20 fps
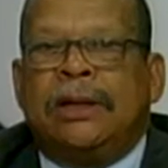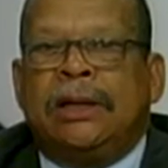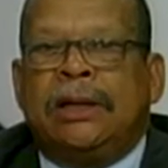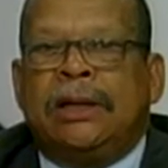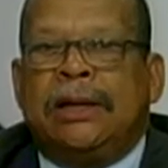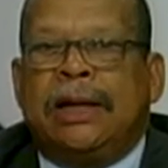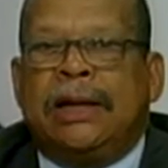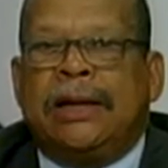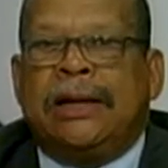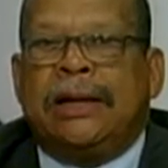
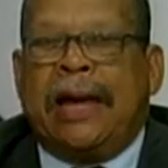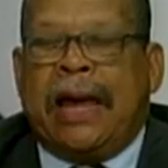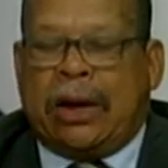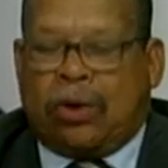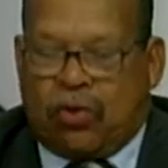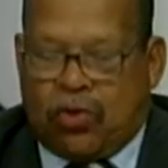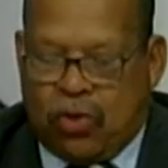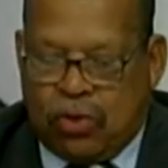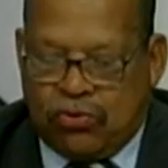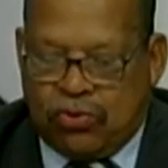ele é
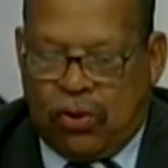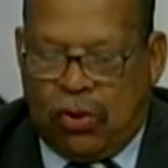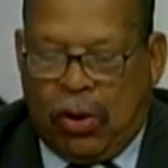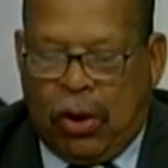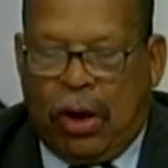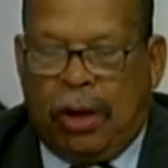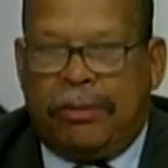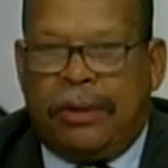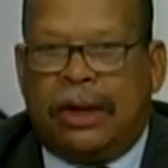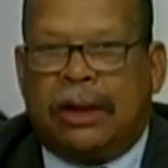como o
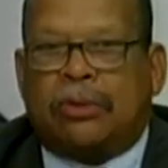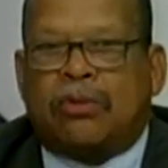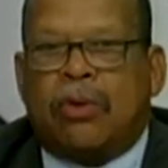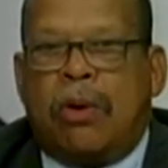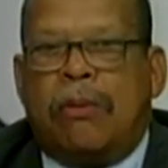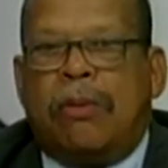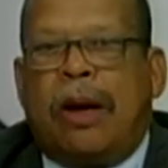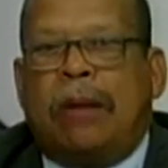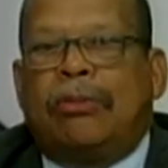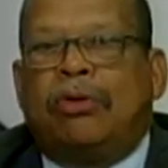homem,
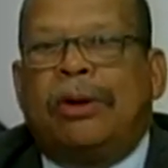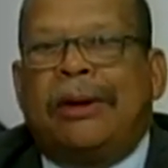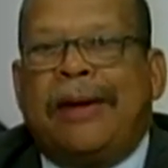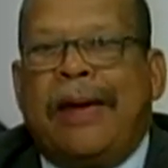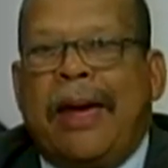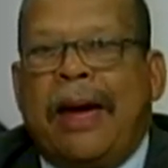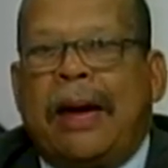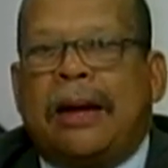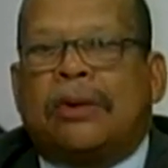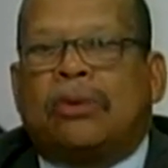como a
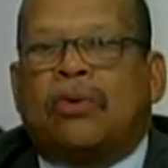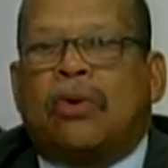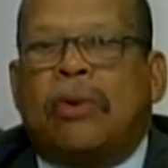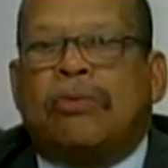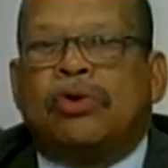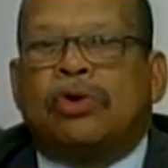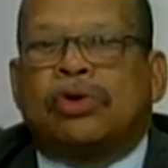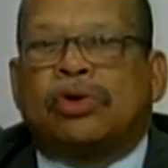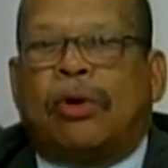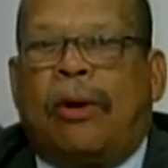mulher,
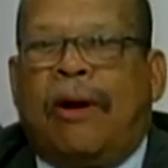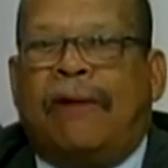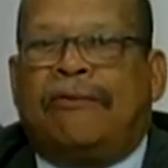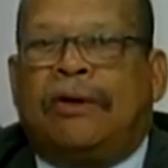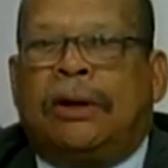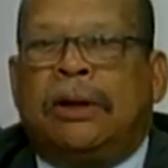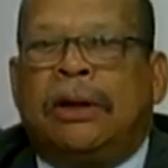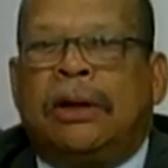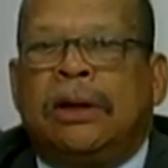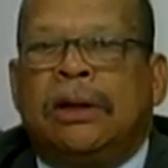como o
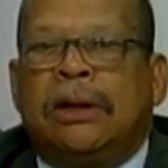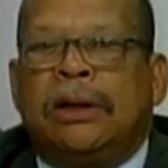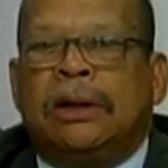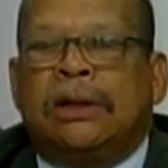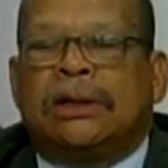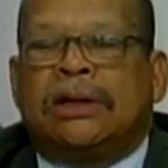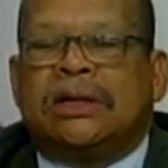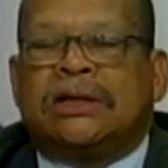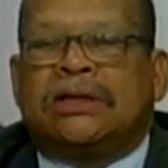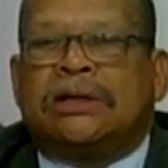jovem
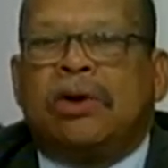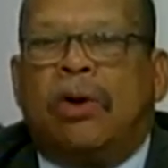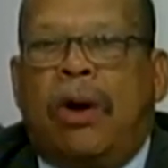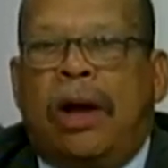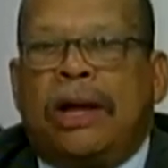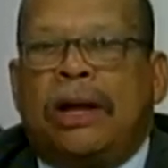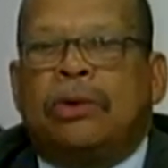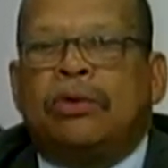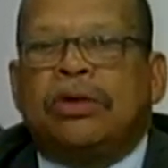que se olha no